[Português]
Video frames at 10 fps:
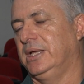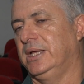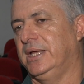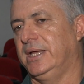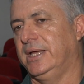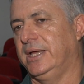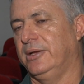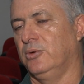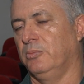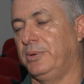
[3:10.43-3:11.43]

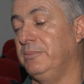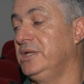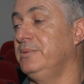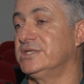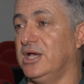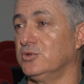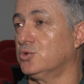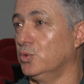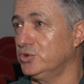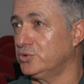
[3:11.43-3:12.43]
é, para minimizar os
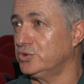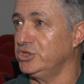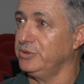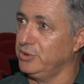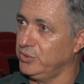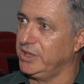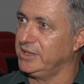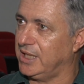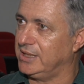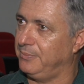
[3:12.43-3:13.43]
custos e
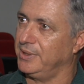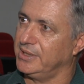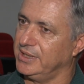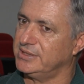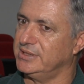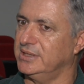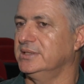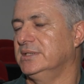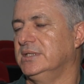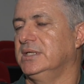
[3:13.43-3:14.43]
diminuir a dependência
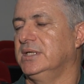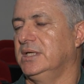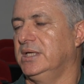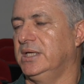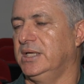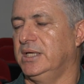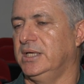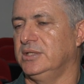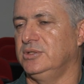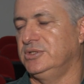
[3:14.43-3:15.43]

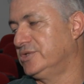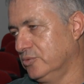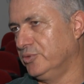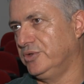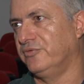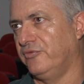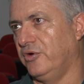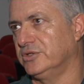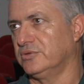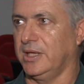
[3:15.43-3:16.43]
é, desse combustível
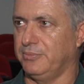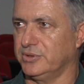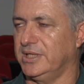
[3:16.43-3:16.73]
fóssil que é